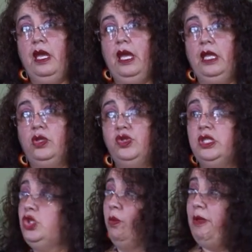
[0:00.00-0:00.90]

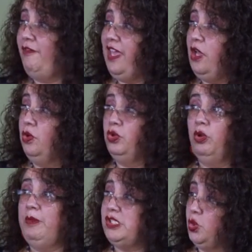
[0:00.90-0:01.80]
entonces no me veo, no
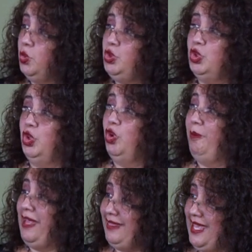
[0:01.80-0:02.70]
me escucho, no me
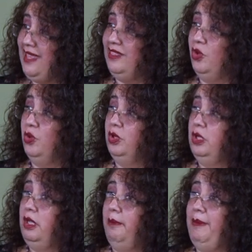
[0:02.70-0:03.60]
atiendo,
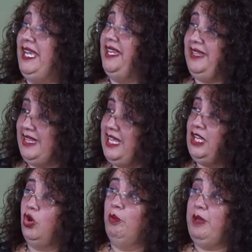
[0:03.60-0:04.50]
me
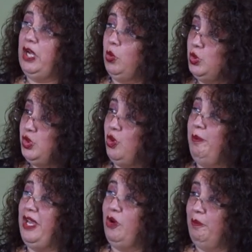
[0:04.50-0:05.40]
critico, me juzgo,
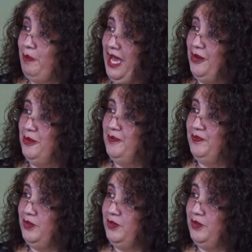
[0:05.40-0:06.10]
me comparo.